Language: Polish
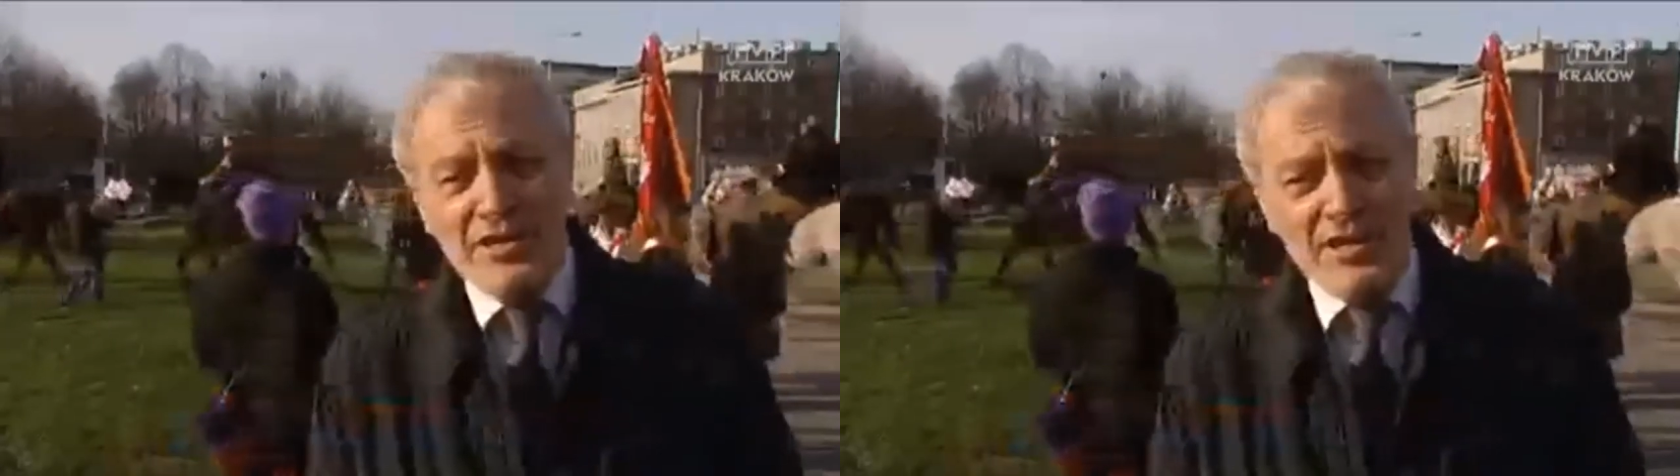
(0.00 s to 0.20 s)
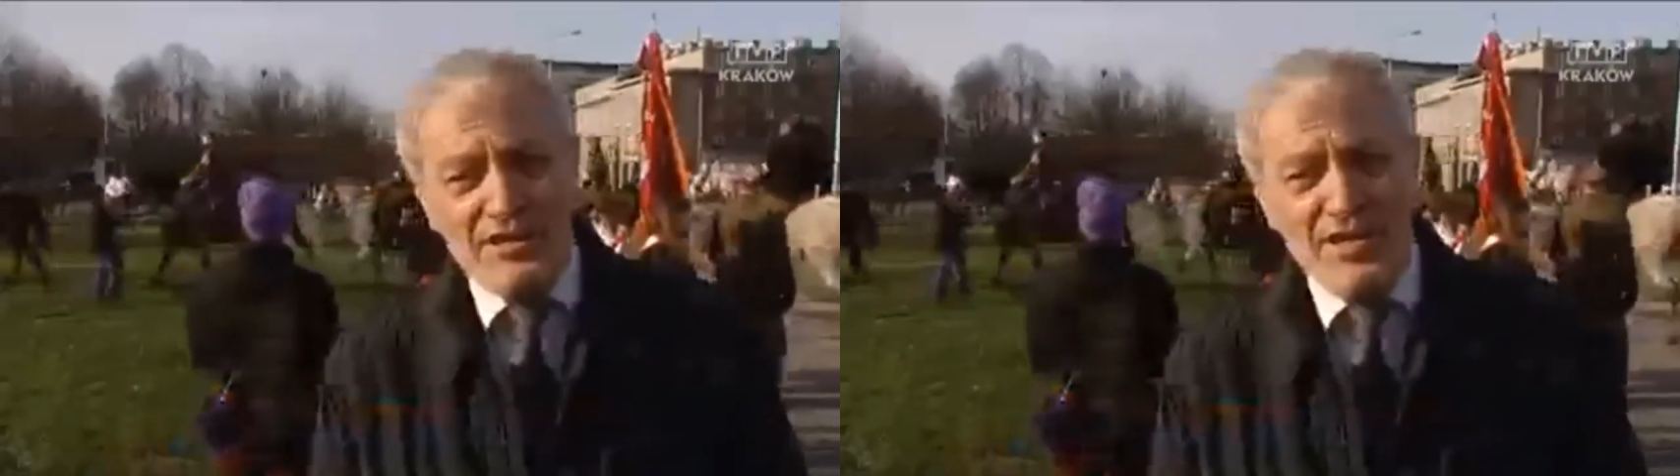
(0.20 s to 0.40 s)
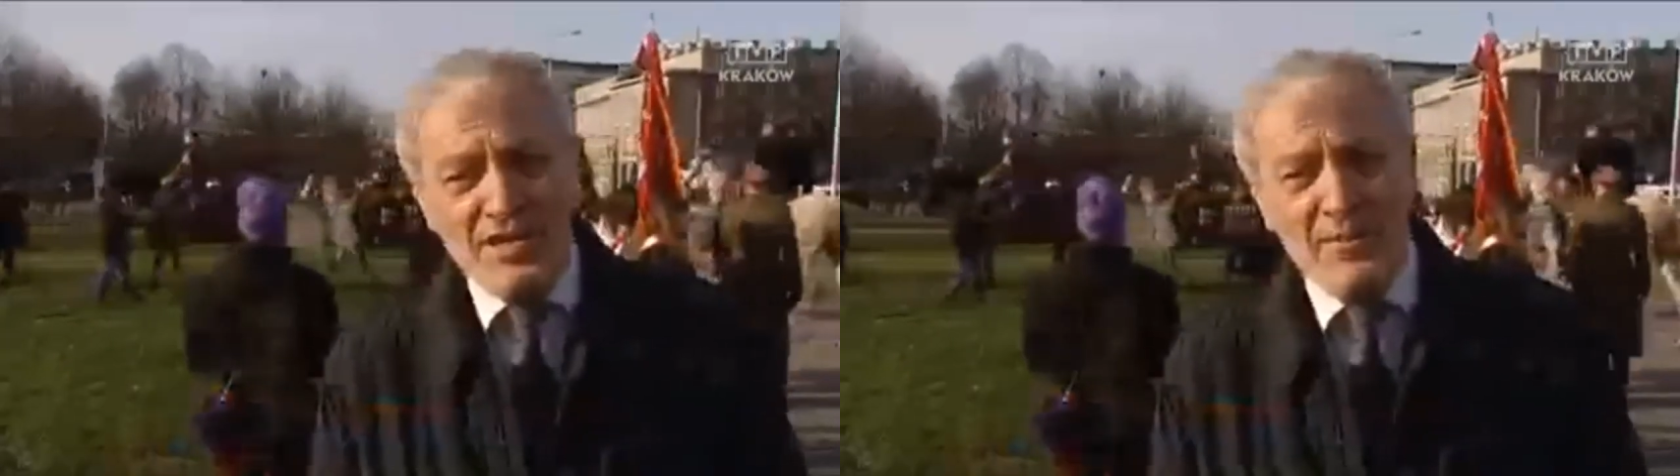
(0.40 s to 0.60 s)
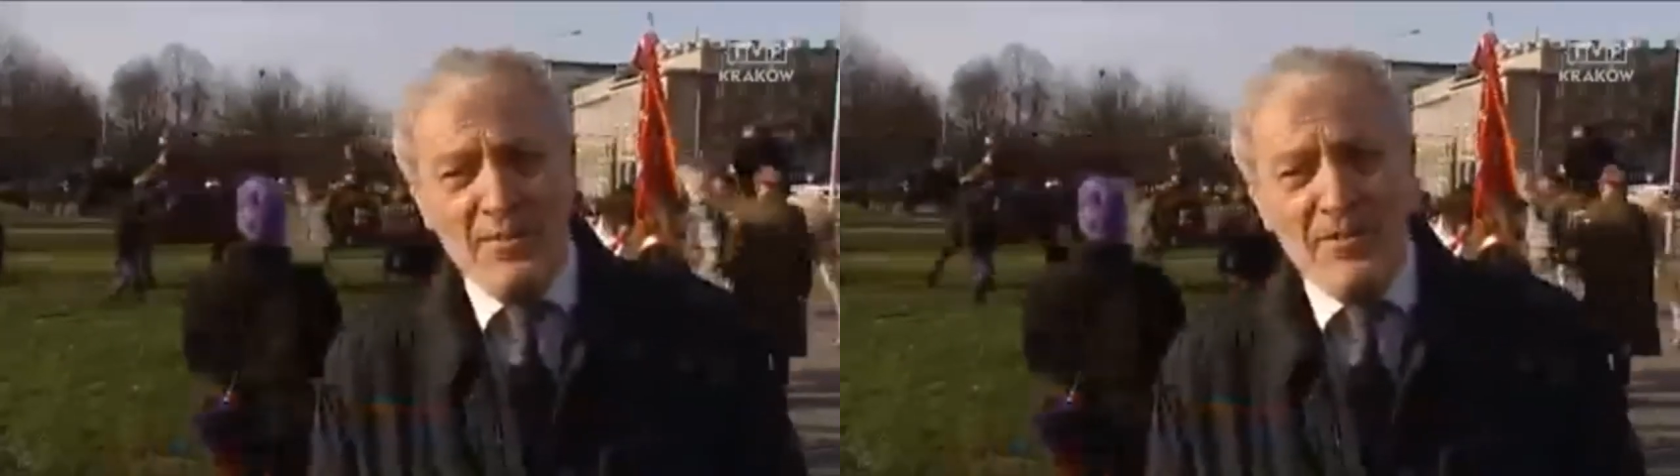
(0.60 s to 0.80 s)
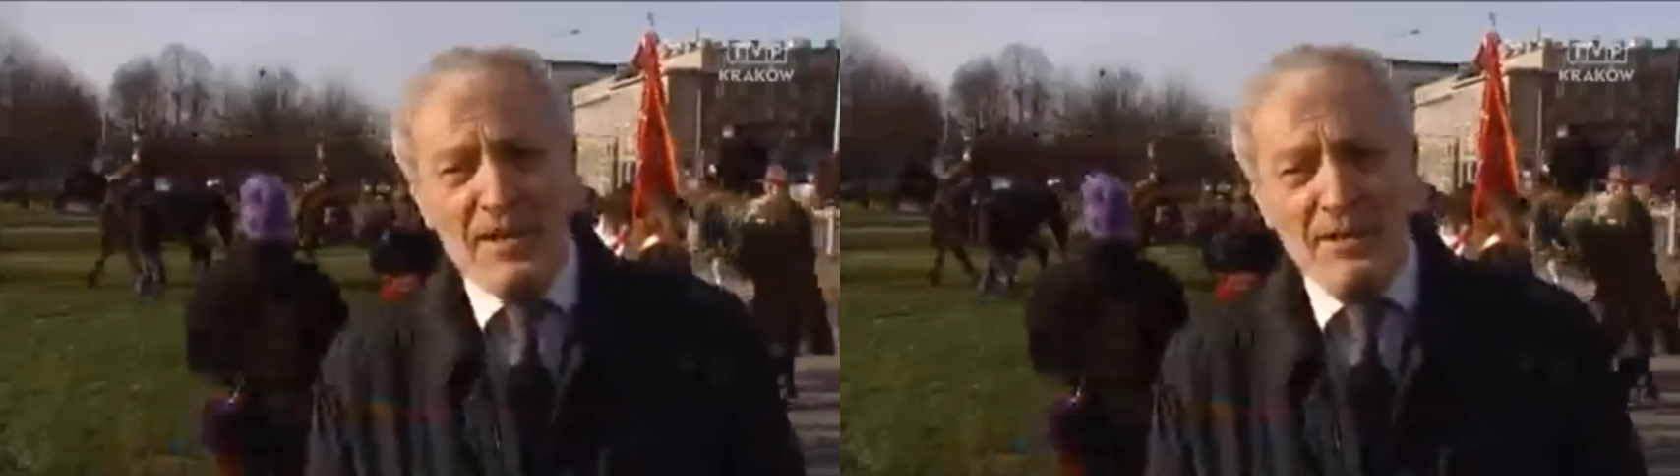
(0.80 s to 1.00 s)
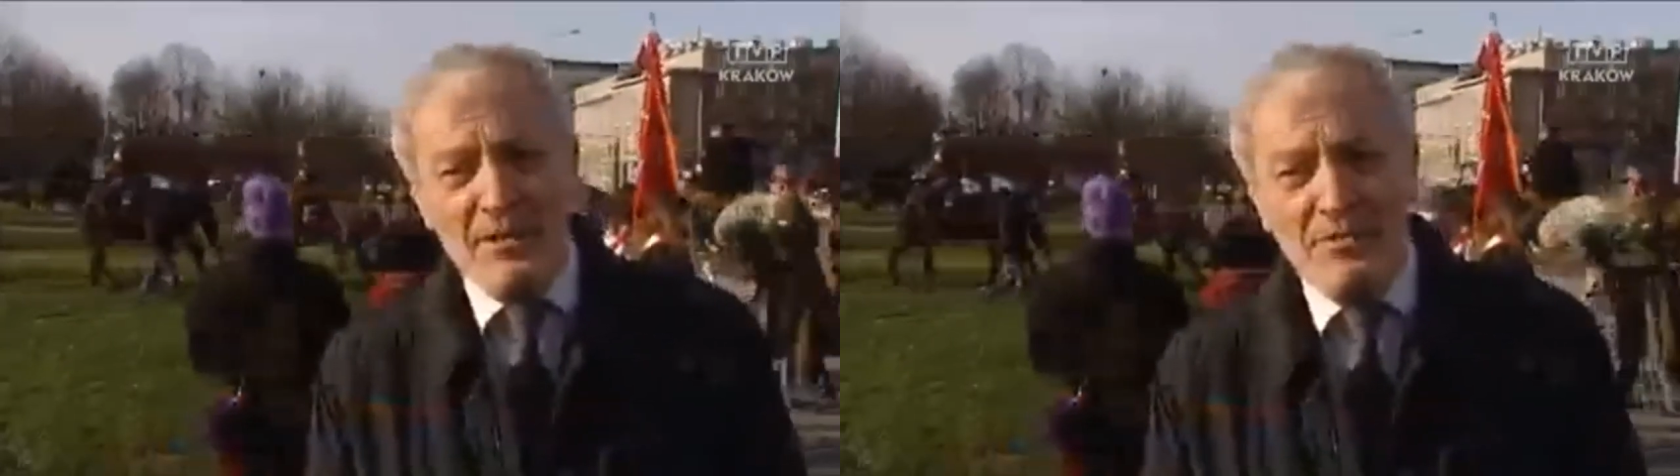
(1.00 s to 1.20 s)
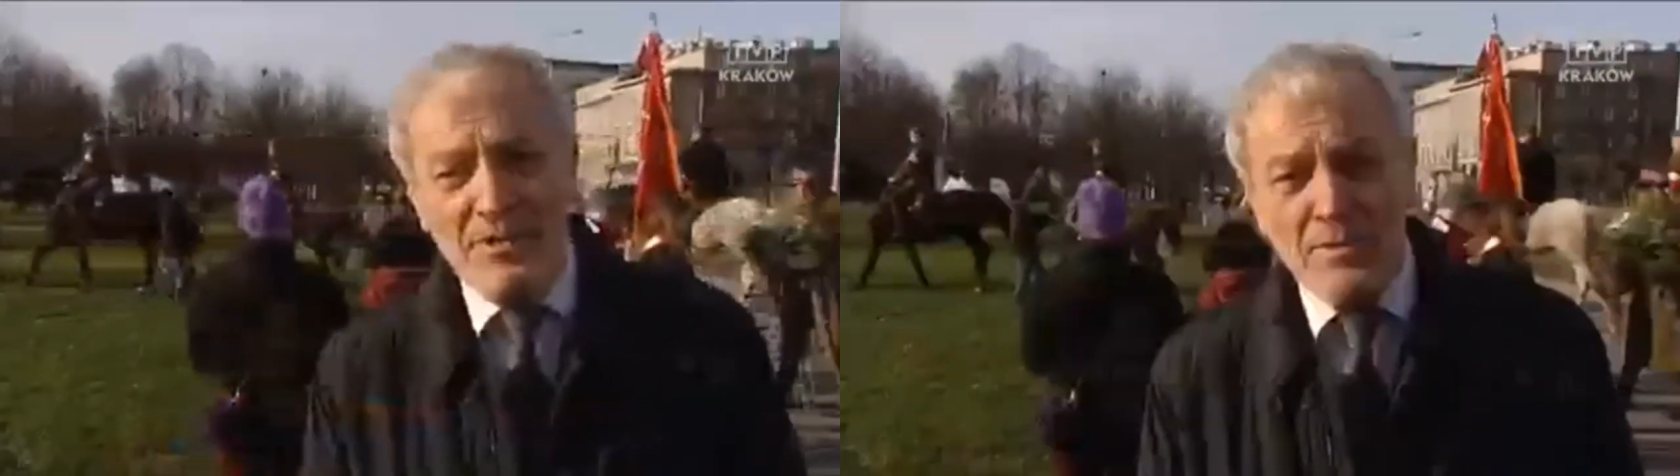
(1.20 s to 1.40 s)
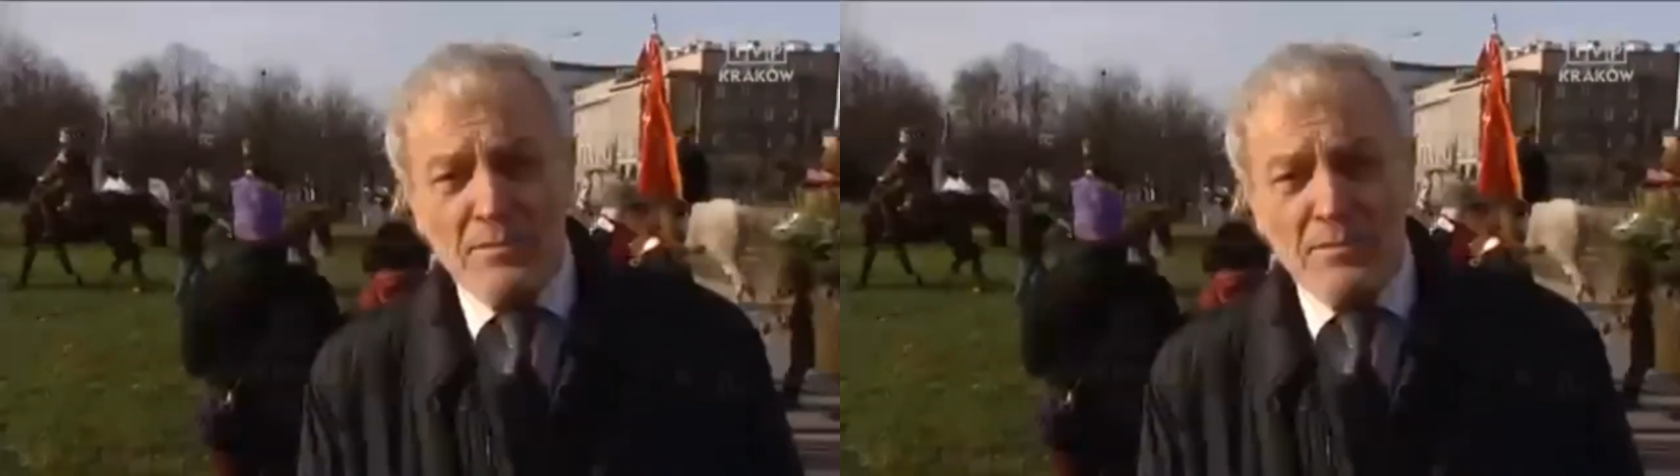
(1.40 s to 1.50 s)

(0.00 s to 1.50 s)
kiedy zatrzymywano ludzi